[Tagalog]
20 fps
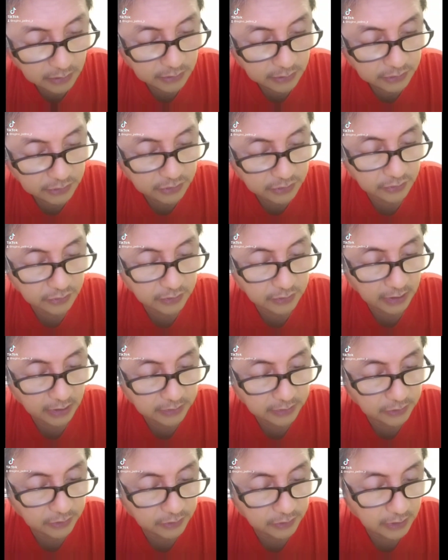so
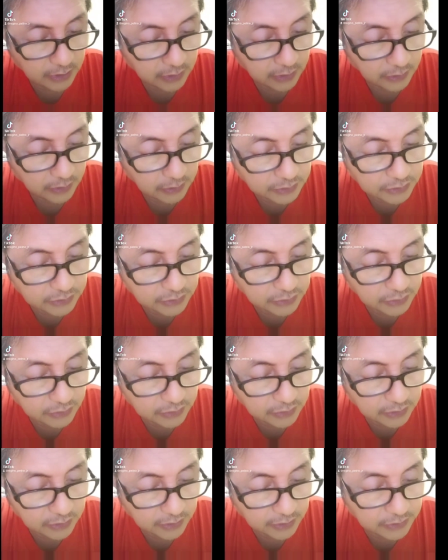that you
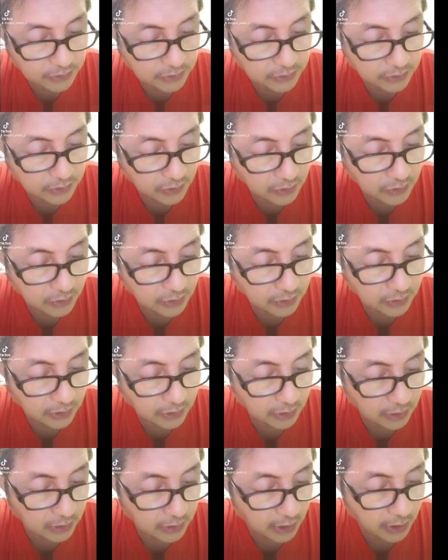so that you
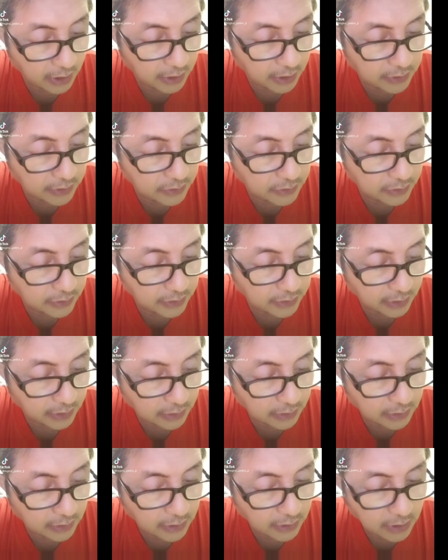incline your
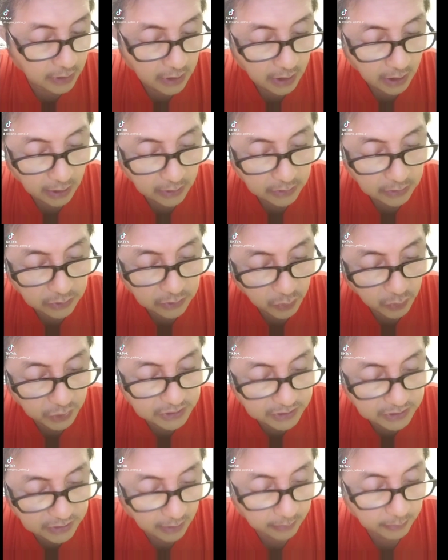ear unto
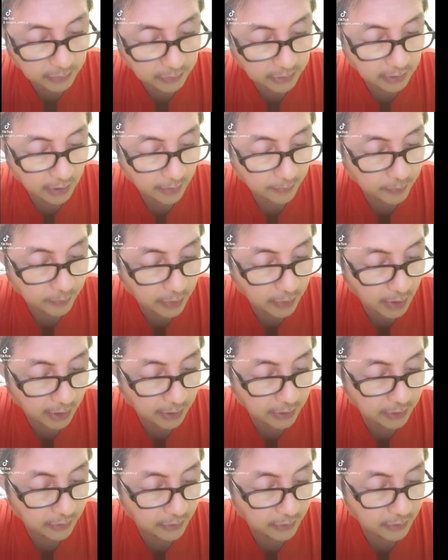wisdom and
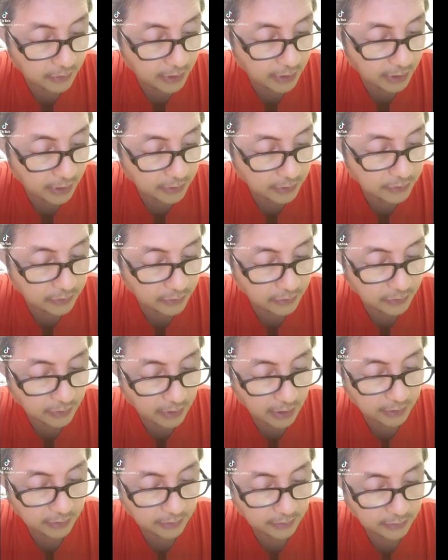apply your heart to
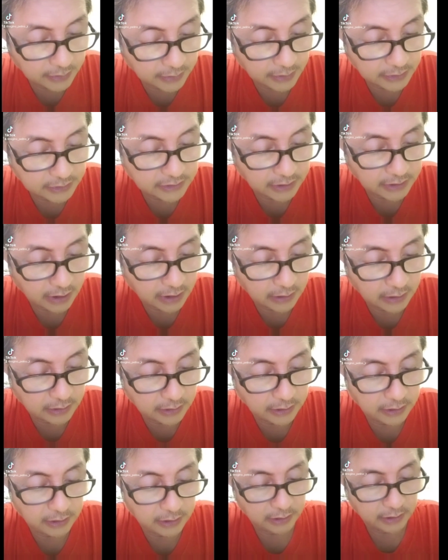
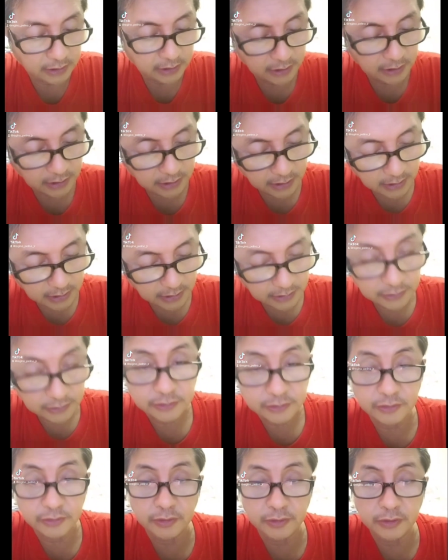understanding.
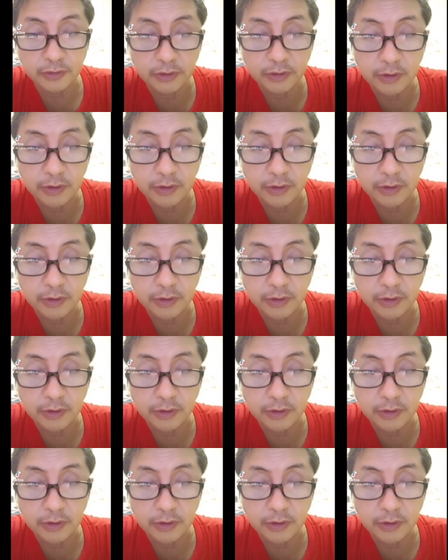So,